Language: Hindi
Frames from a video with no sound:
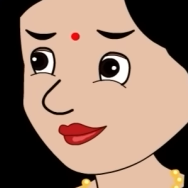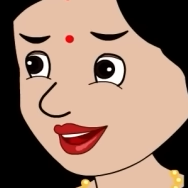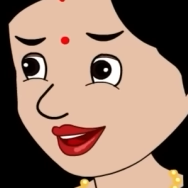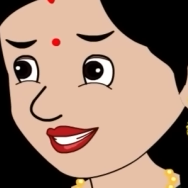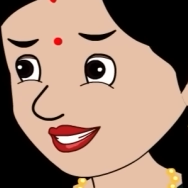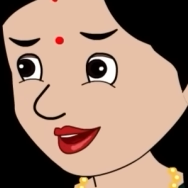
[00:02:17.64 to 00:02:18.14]

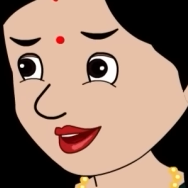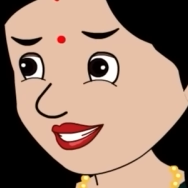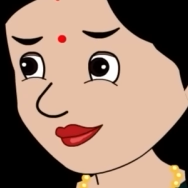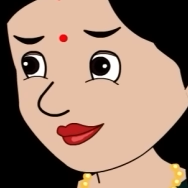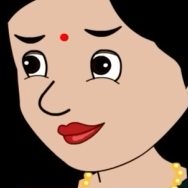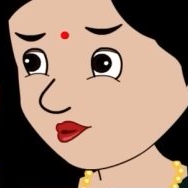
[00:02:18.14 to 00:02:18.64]
मम्मी जी
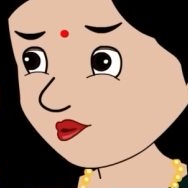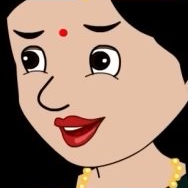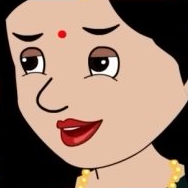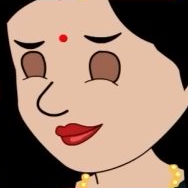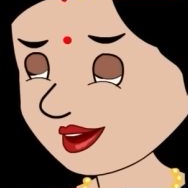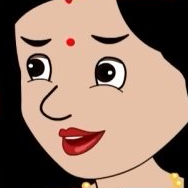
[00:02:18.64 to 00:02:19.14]

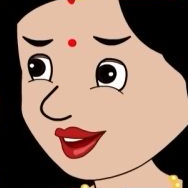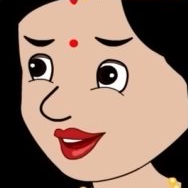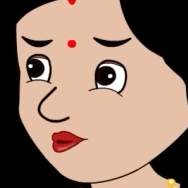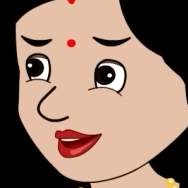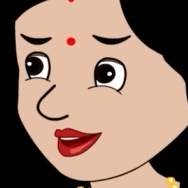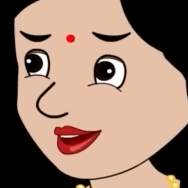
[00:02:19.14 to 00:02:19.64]
लगते पापा जी
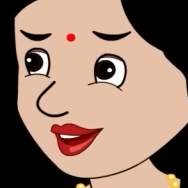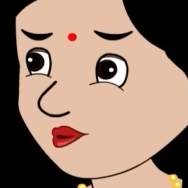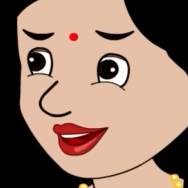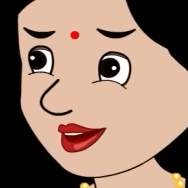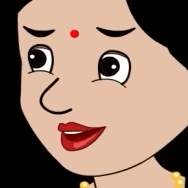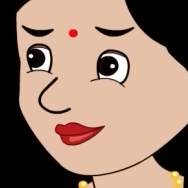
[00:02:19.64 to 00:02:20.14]
को मिर्गे का
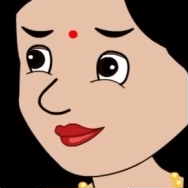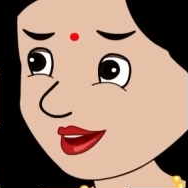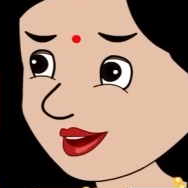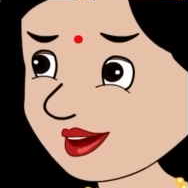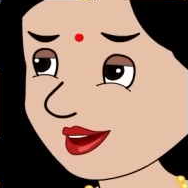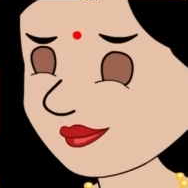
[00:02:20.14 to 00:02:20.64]
दौरा
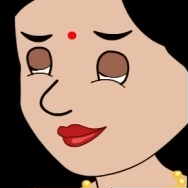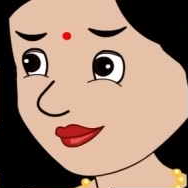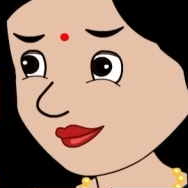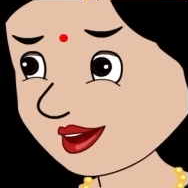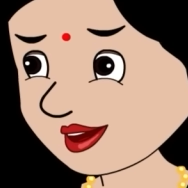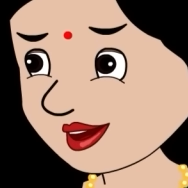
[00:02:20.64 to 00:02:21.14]
पड़ा है
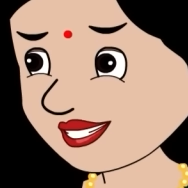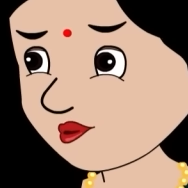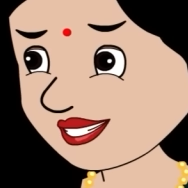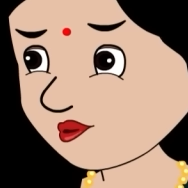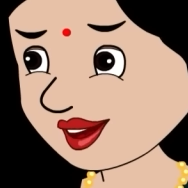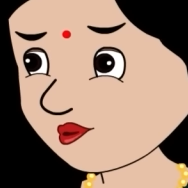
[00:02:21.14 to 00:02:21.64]
जल्दी से
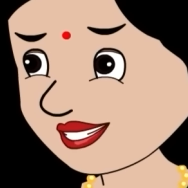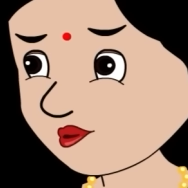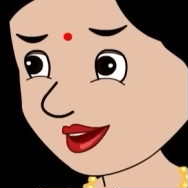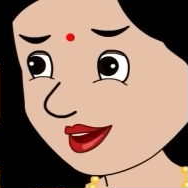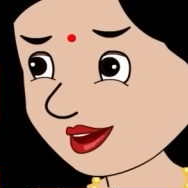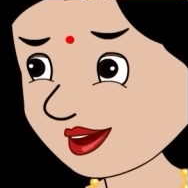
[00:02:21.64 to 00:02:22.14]
जूता
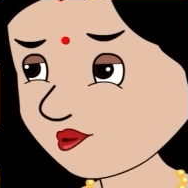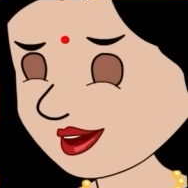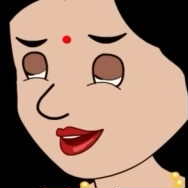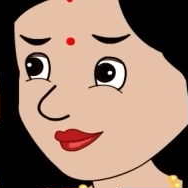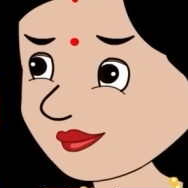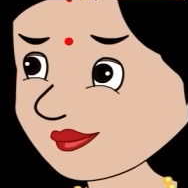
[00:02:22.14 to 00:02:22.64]
सुंघाइए ना इन्हें